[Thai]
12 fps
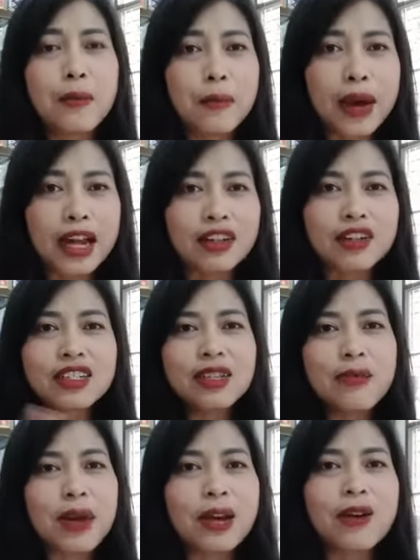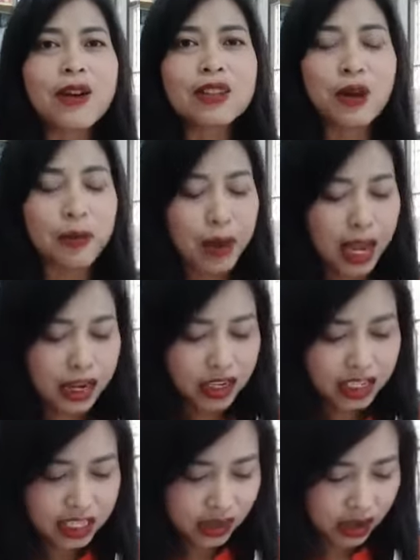มันก็จะไปข้อต่อไปก็
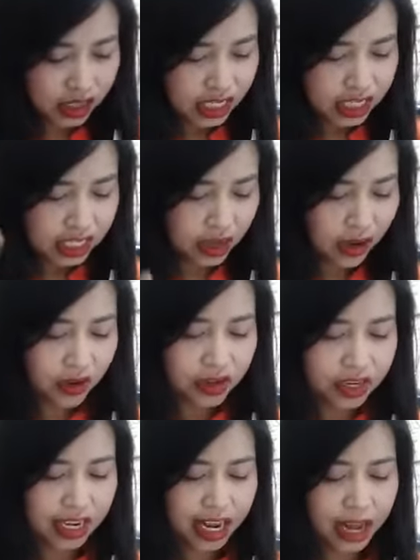คือข้อที่2นะคะ